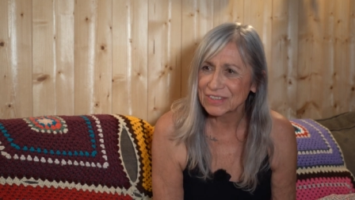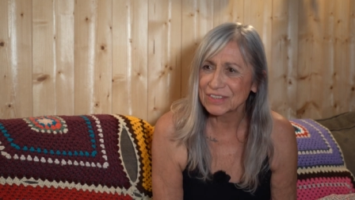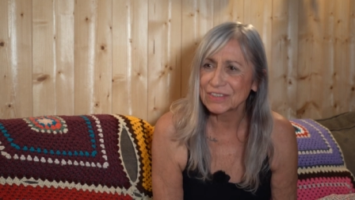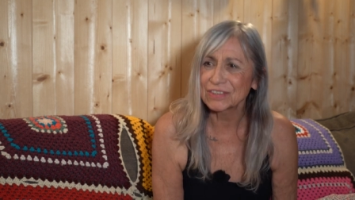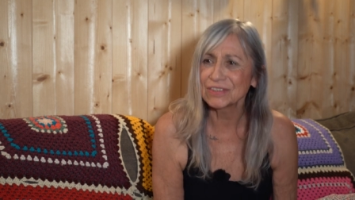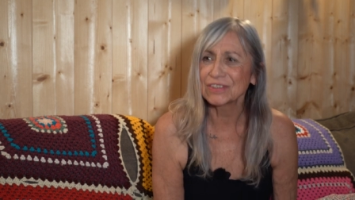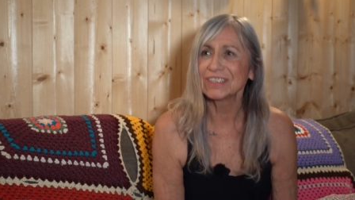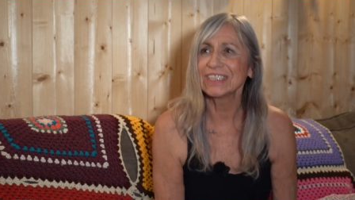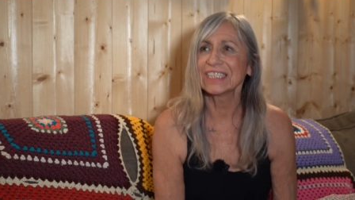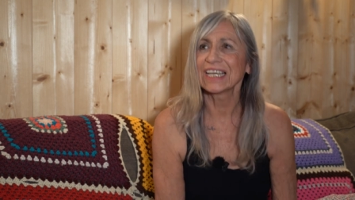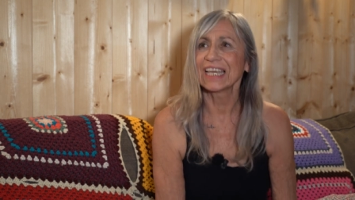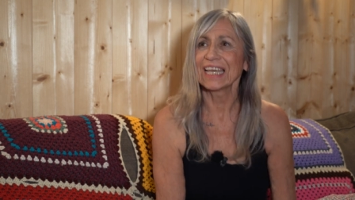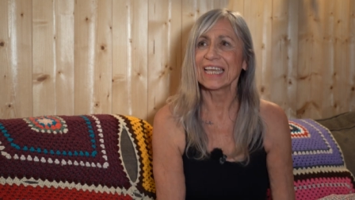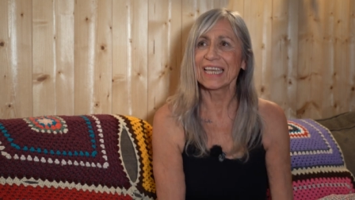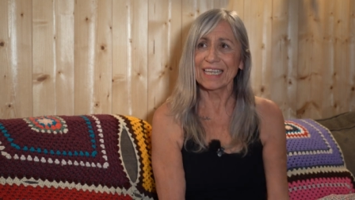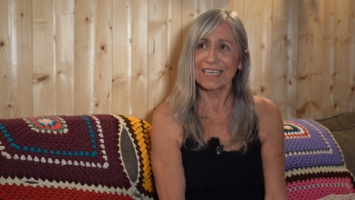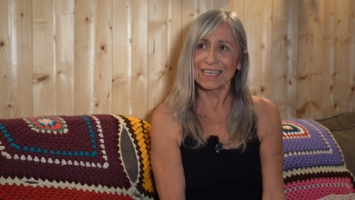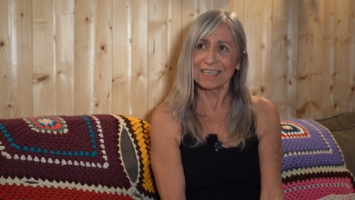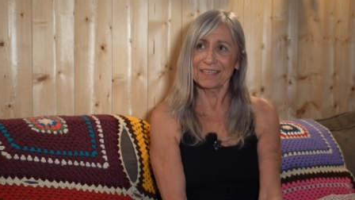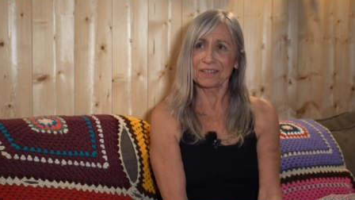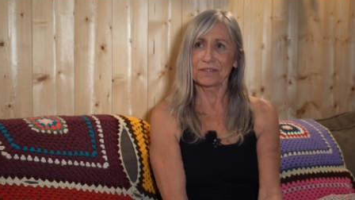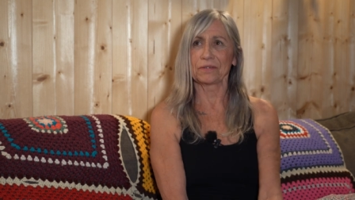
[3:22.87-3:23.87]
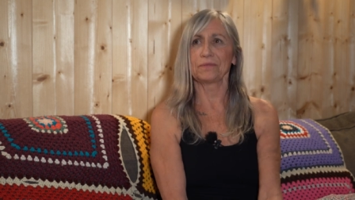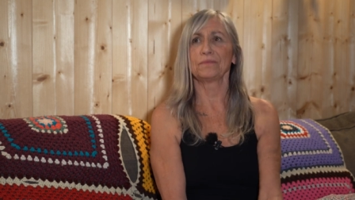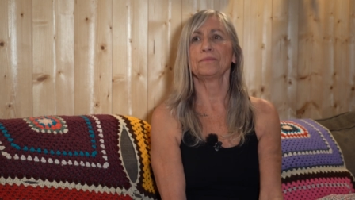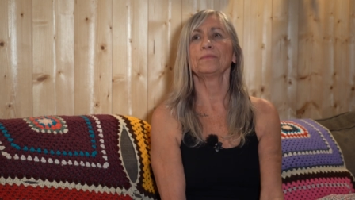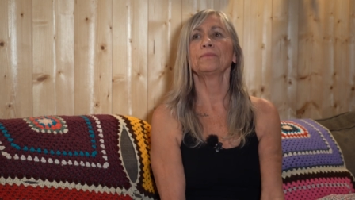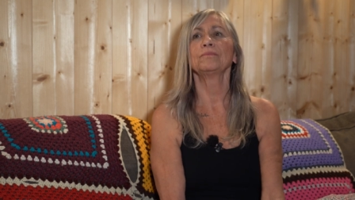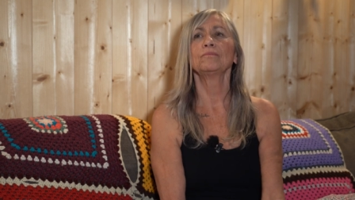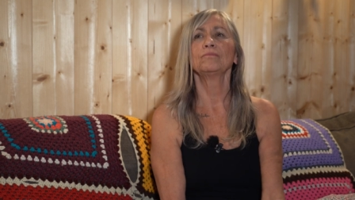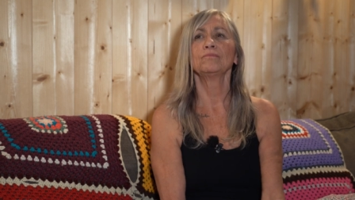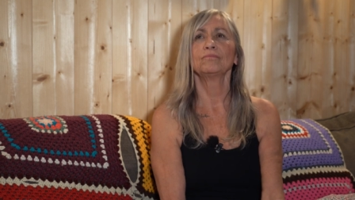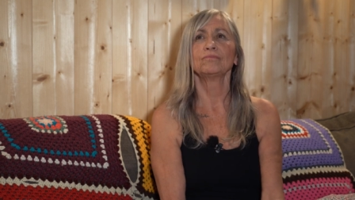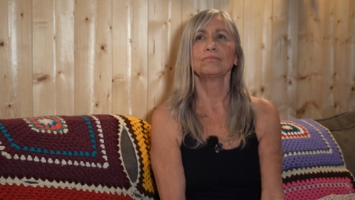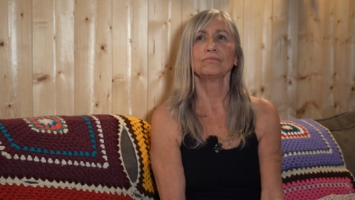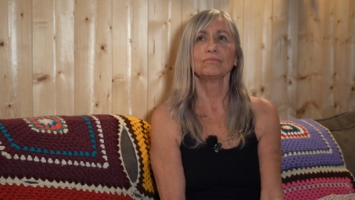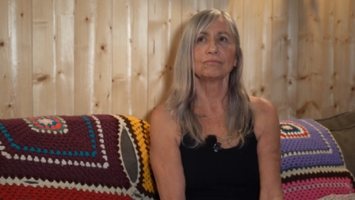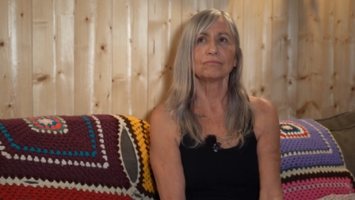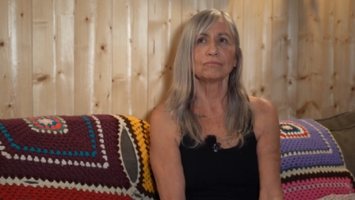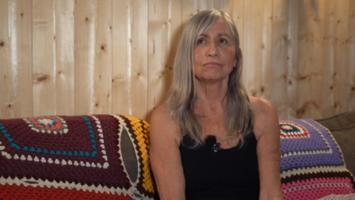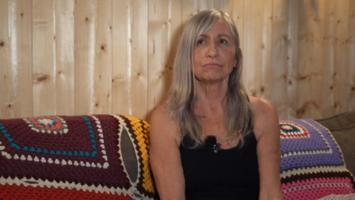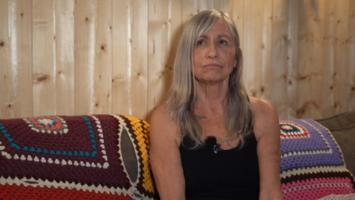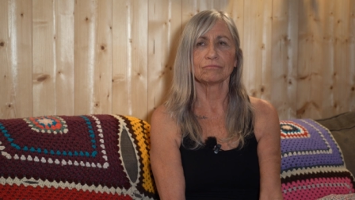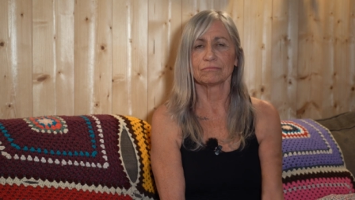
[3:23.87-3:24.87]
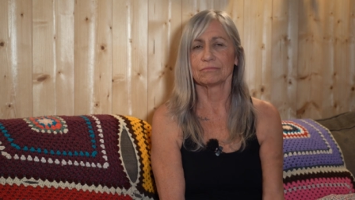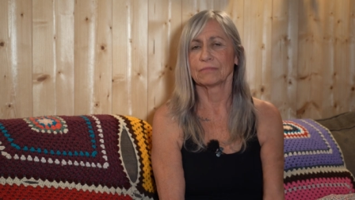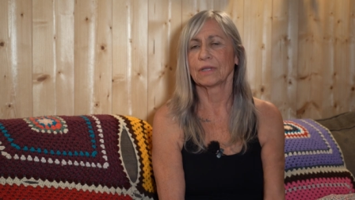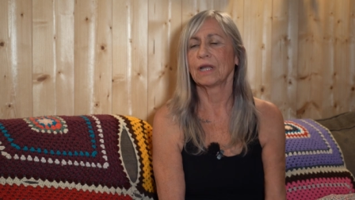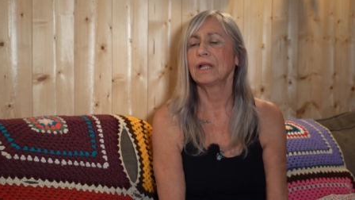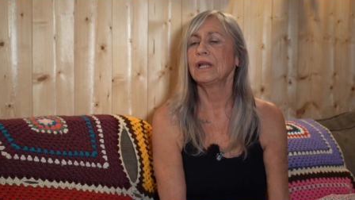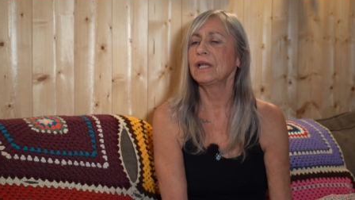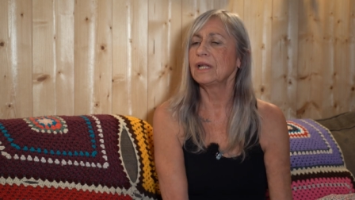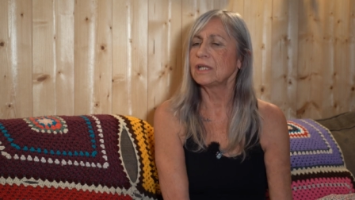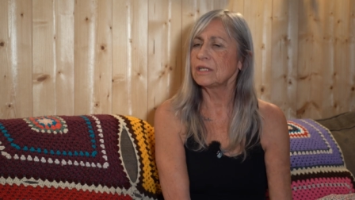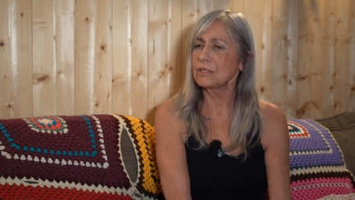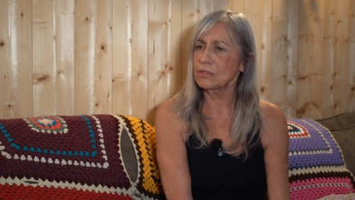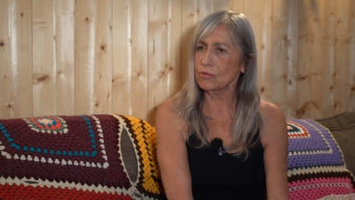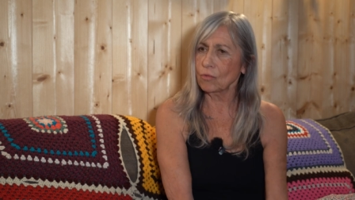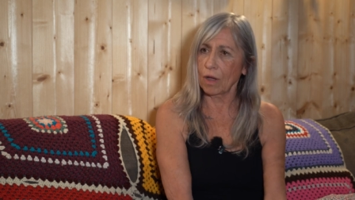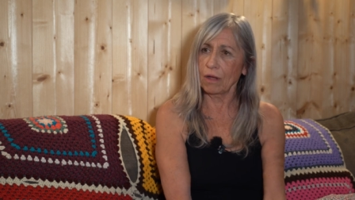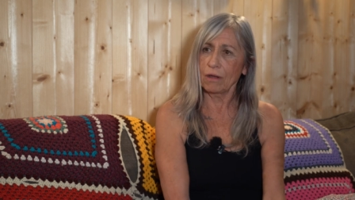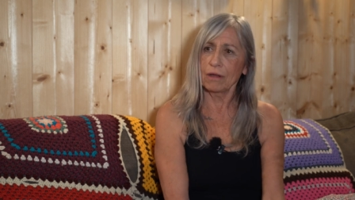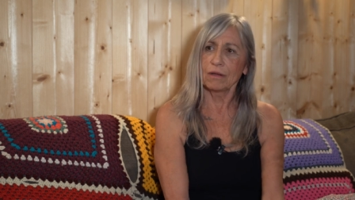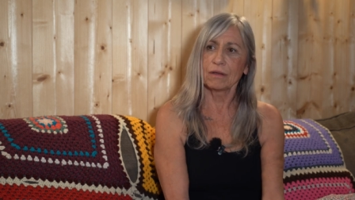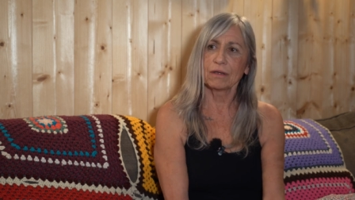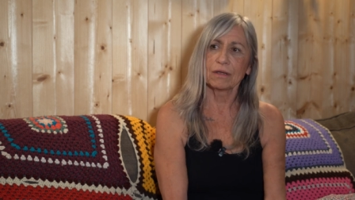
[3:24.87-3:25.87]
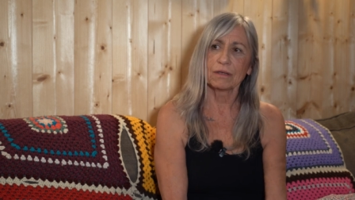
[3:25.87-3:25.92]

je dirais euh, la joie,